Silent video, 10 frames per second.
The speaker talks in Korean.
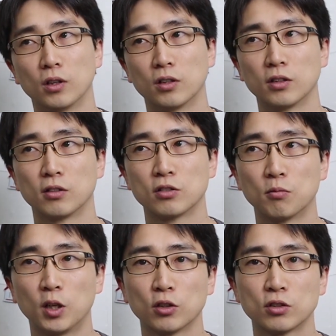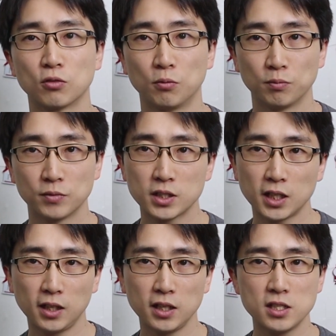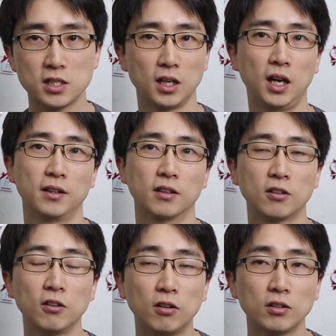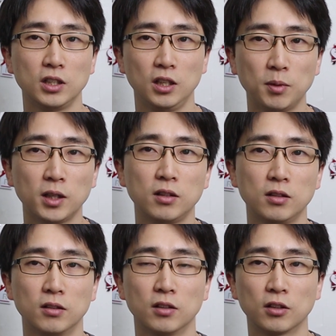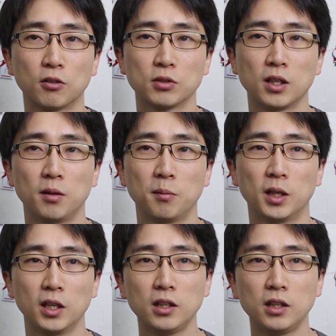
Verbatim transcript: 그래서 정말 좀 챌린징한 그런 이벤트였다고 생각합니다.